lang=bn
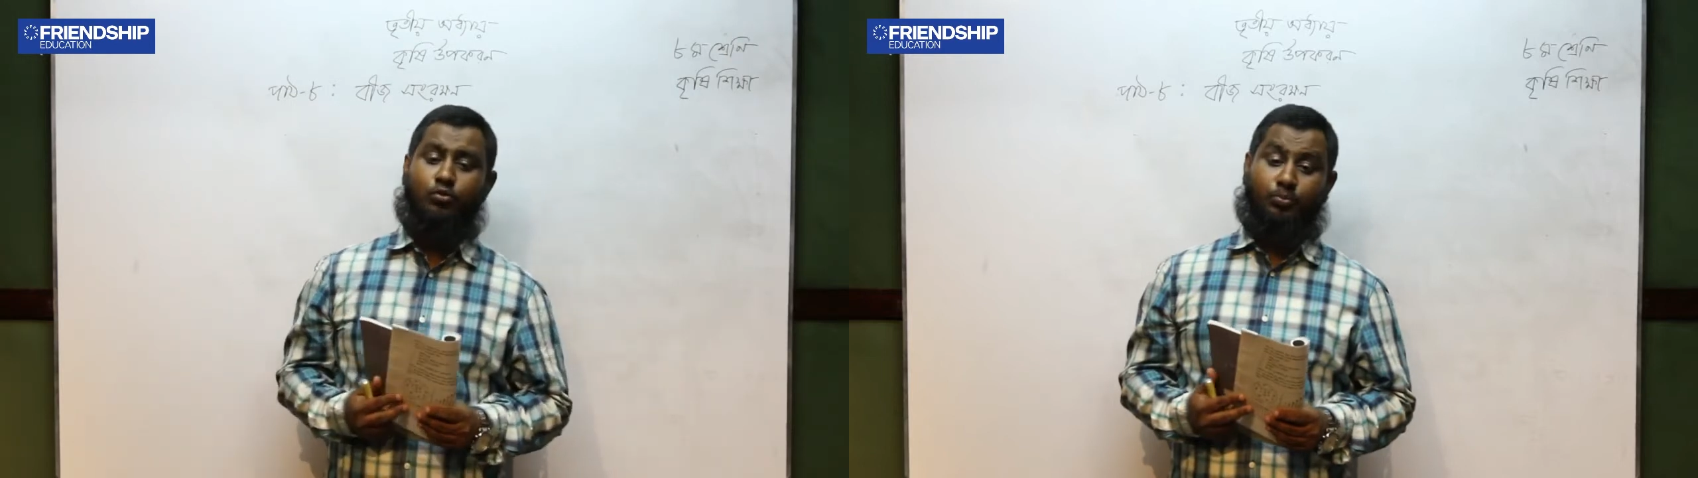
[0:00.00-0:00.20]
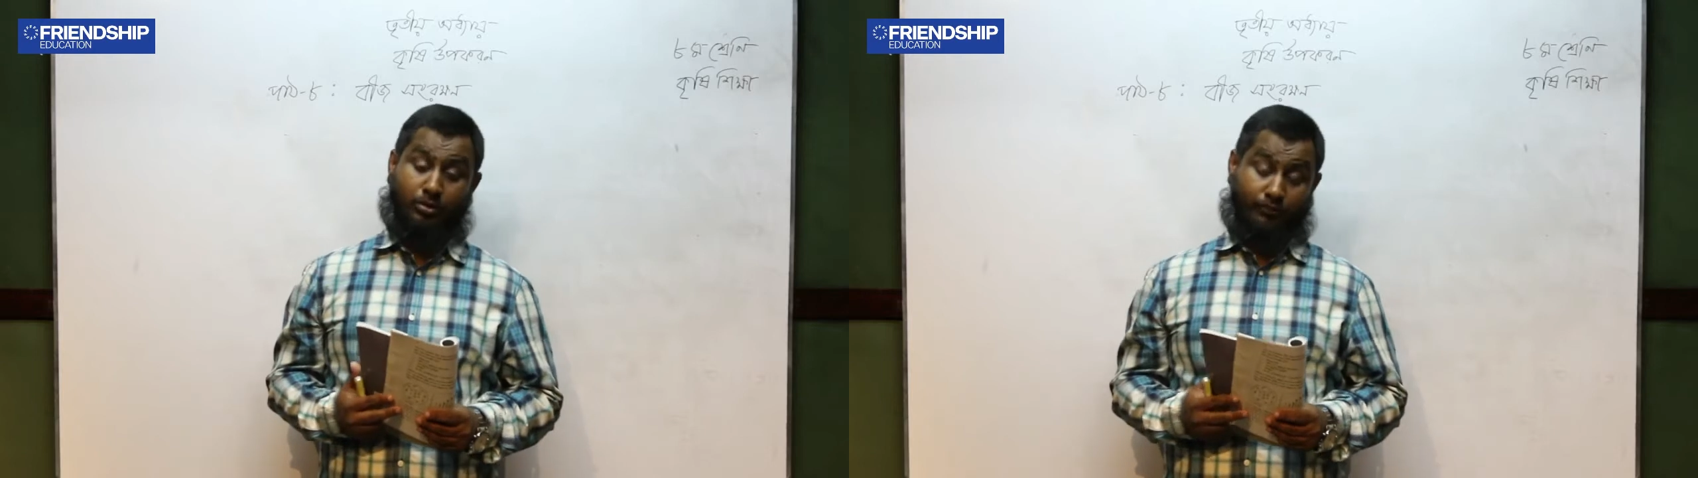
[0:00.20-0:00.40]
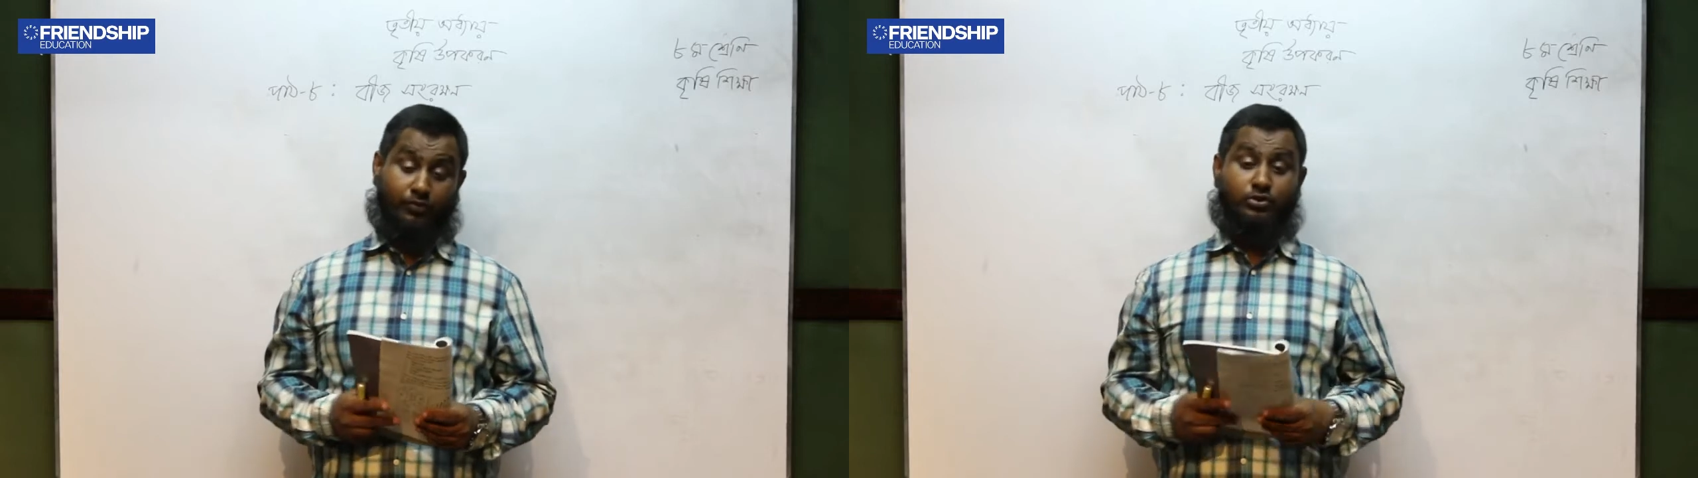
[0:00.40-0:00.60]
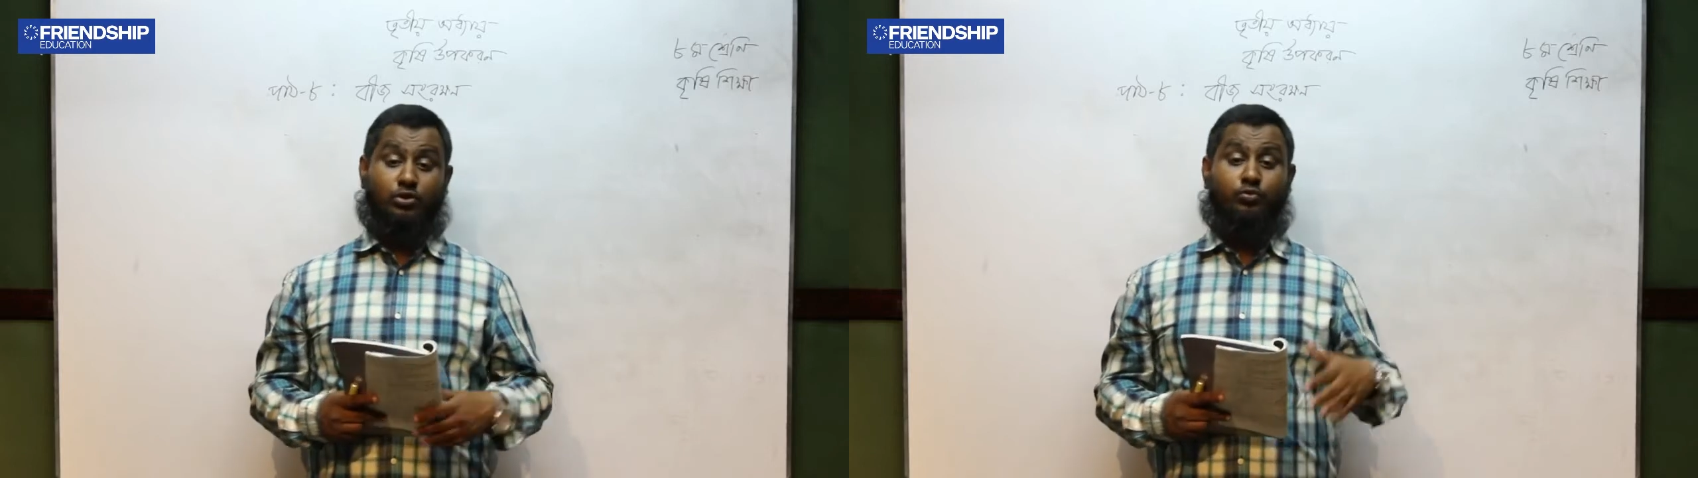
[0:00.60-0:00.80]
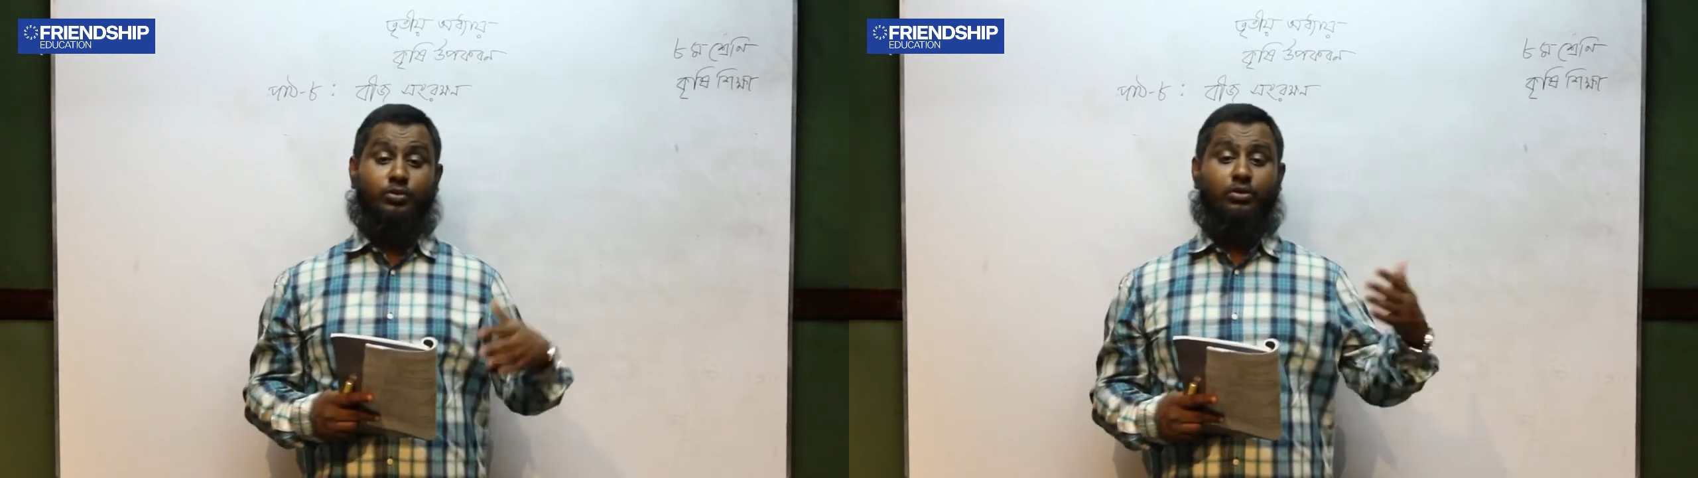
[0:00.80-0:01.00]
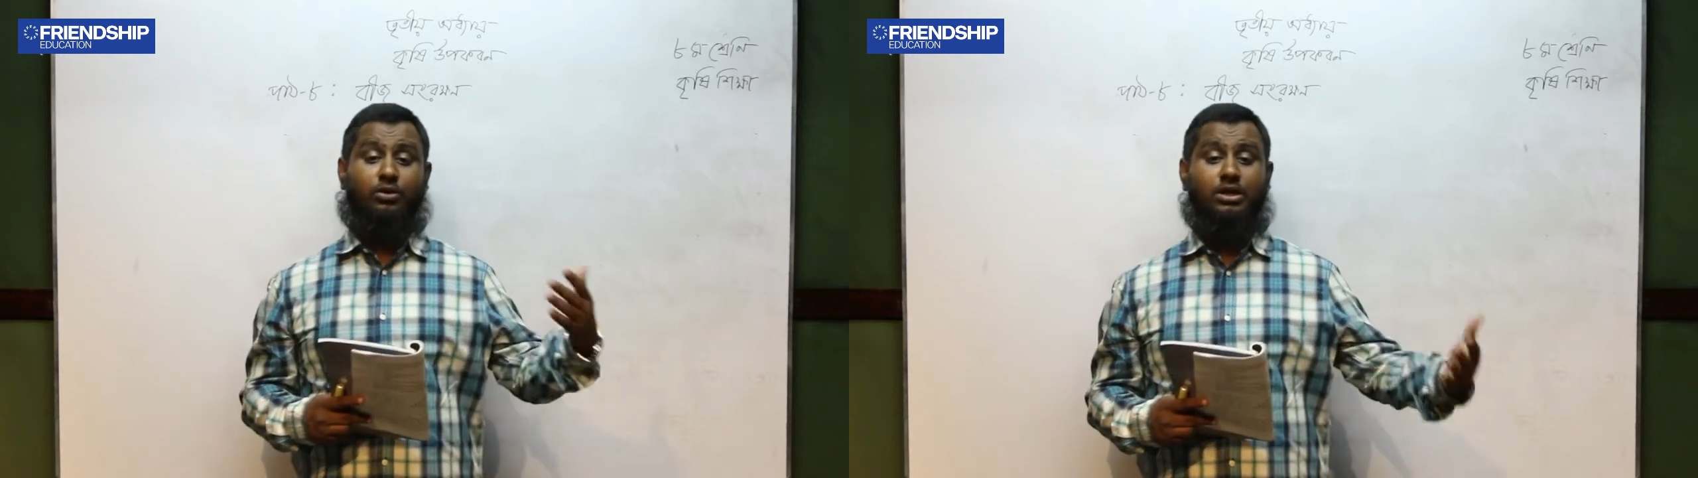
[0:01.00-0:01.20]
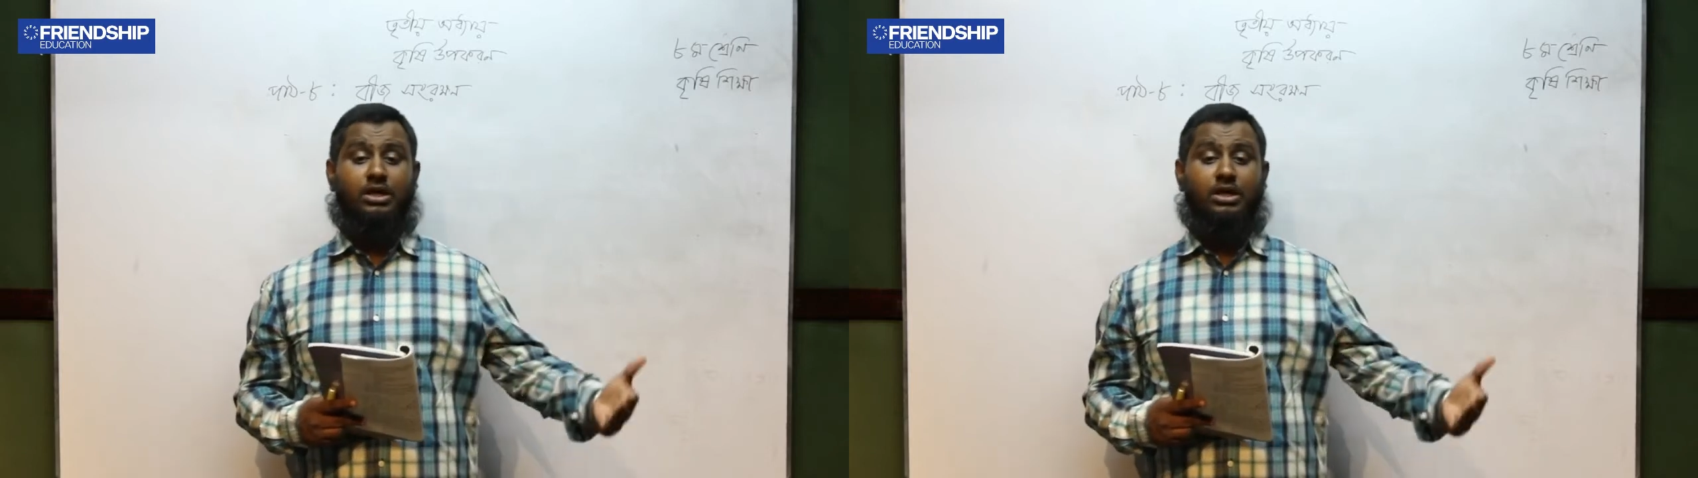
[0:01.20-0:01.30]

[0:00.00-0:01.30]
উৎপাদন ফসল উৎপাদন